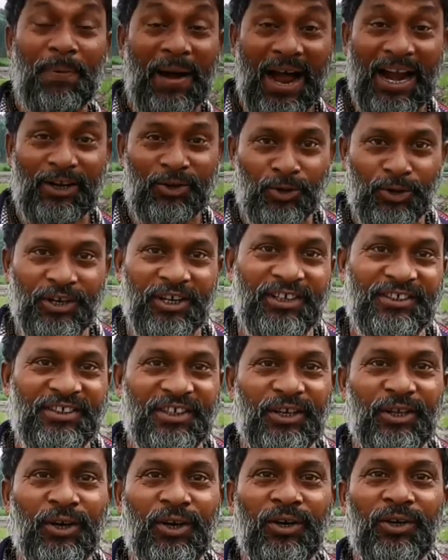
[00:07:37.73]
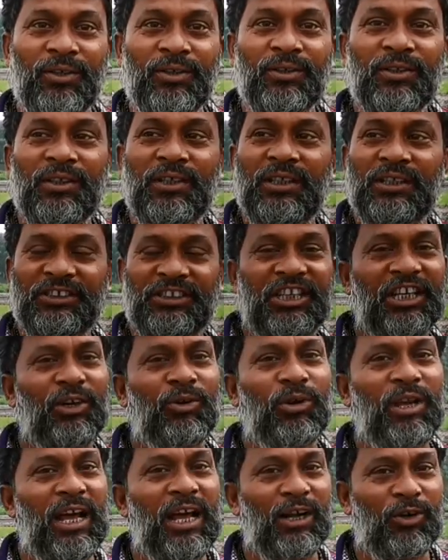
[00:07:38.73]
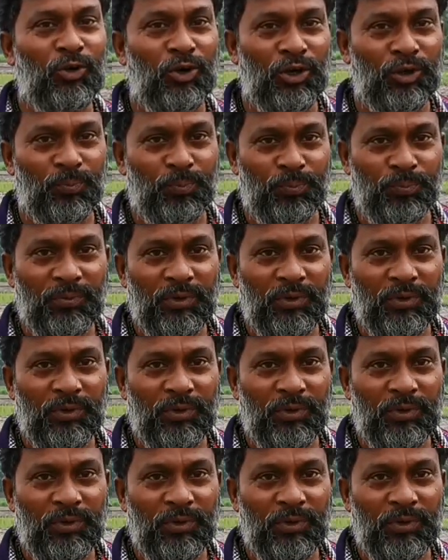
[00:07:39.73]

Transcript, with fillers: পাট হয়েছিল সেগুলো এখন